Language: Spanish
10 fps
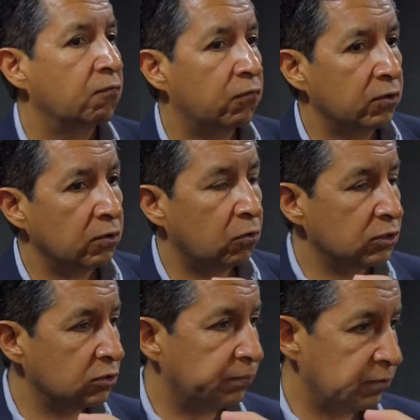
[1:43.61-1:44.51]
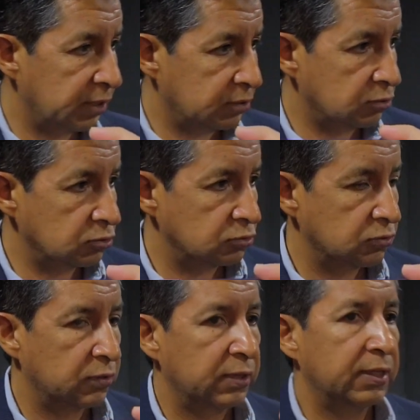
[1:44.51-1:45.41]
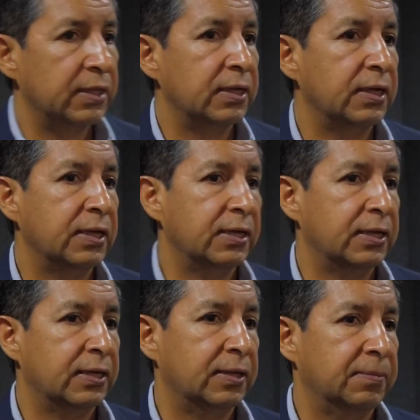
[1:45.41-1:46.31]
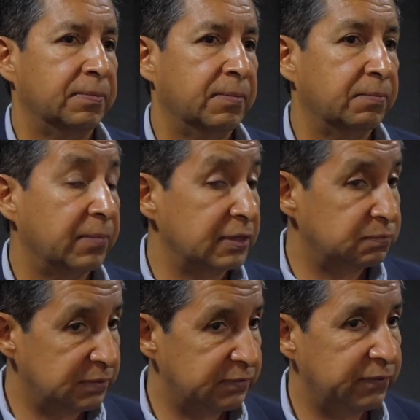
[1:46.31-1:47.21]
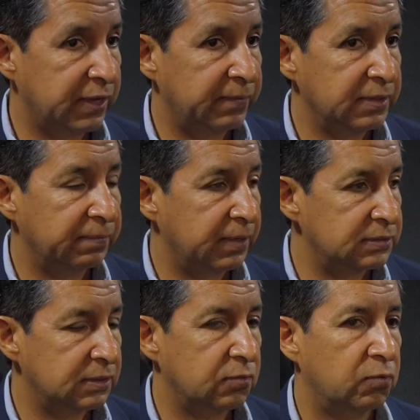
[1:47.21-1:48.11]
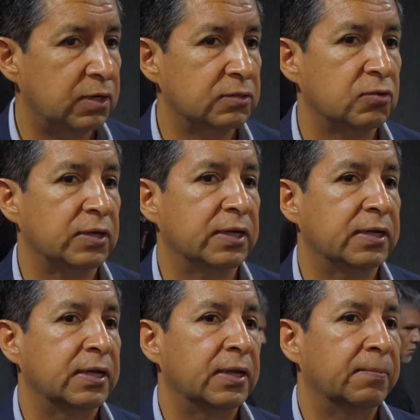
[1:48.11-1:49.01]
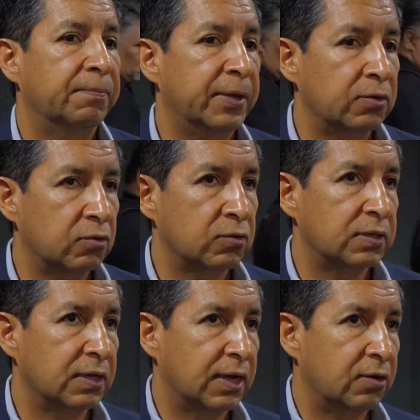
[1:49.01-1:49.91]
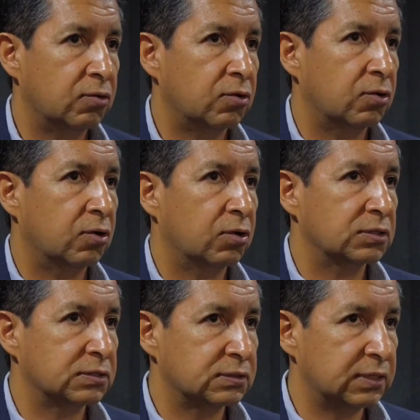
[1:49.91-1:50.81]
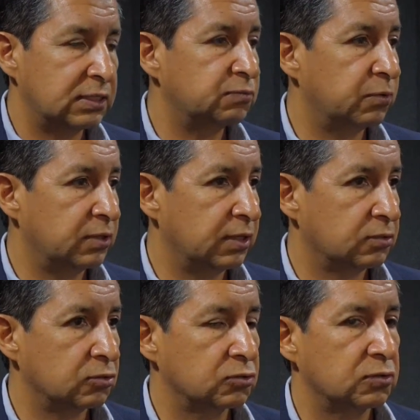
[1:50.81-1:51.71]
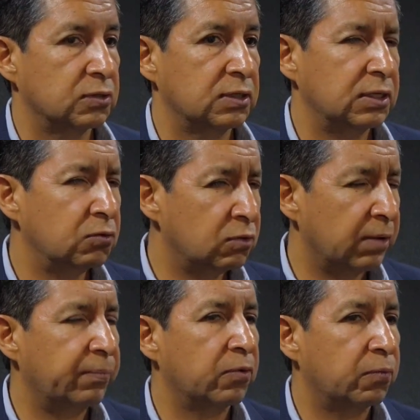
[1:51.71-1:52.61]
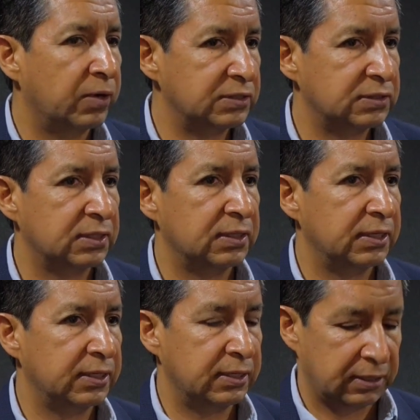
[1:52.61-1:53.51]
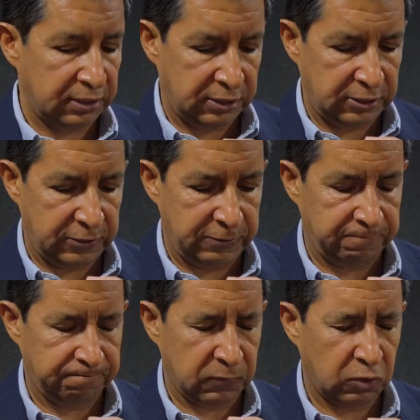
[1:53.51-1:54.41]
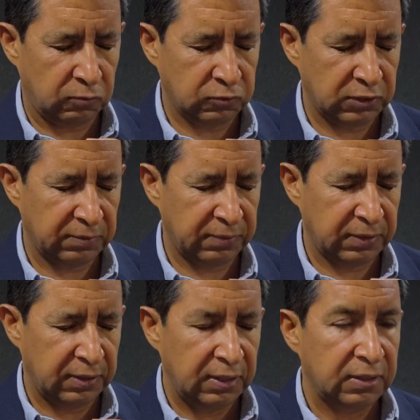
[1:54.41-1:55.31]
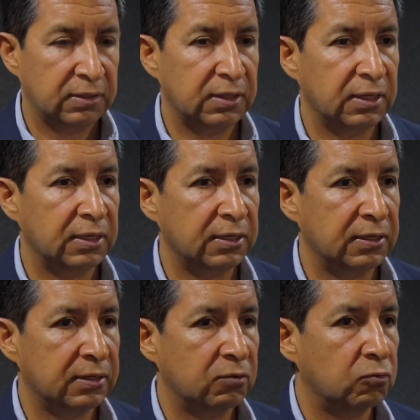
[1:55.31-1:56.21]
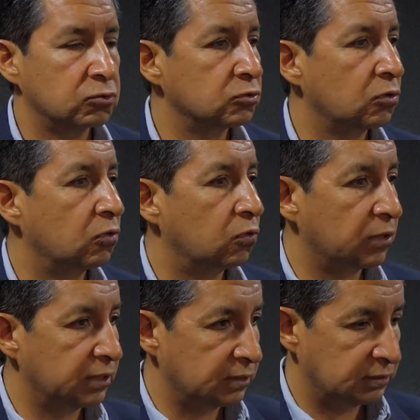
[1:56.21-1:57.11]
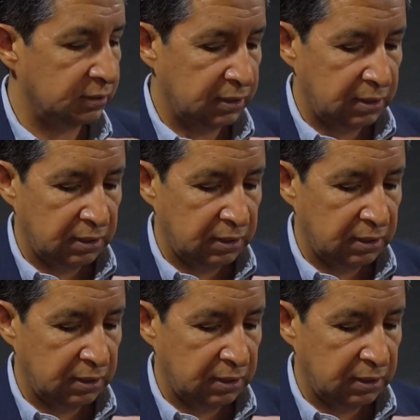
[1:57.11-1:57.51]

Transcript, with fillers: En Fueron cuatro proyectos eh, específicamente para esta convocatoria pero llegaron seis proyectos y una propuesta de, eh, ¿cómo se llama?, de recursos concurrentes.